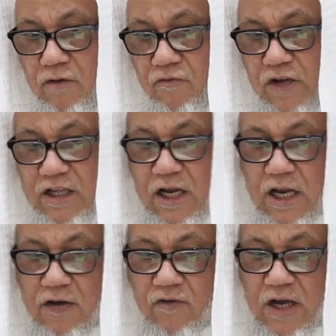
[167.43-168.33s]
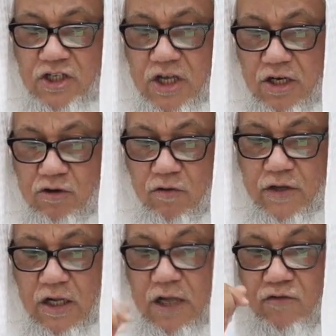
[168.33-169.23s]
فتح الأقفال شرح
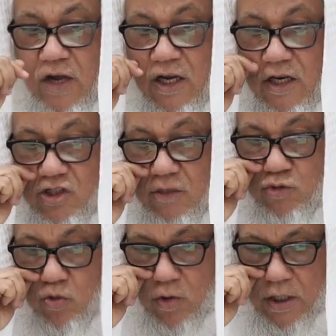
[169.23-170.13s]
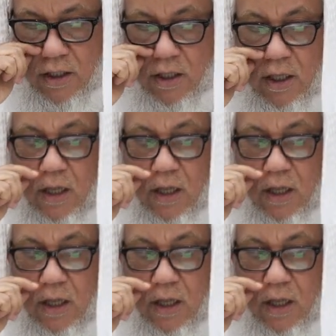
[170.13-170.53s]
تحفة الأطفال للجمزوري